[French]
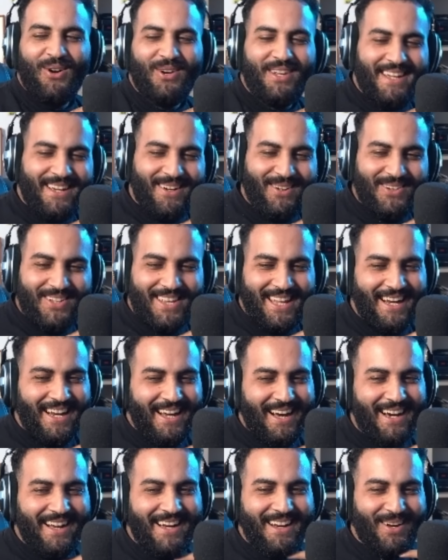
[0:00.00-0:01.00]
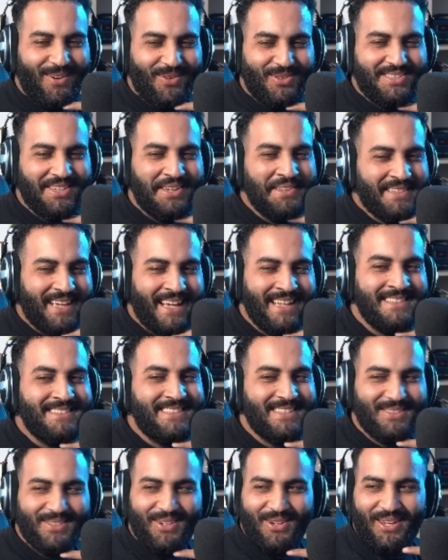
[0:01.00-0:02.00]
Ok, ok, là, là, on as une traîne
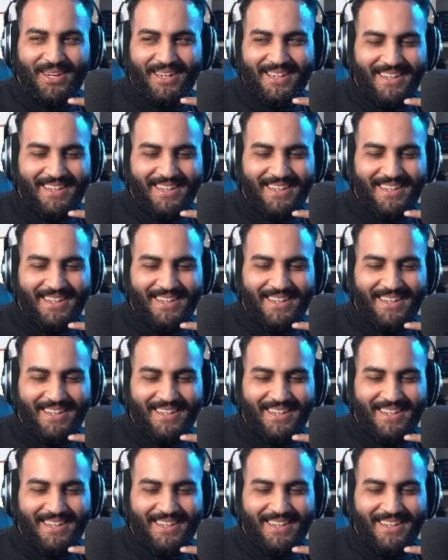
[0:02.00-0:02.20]
TikTok.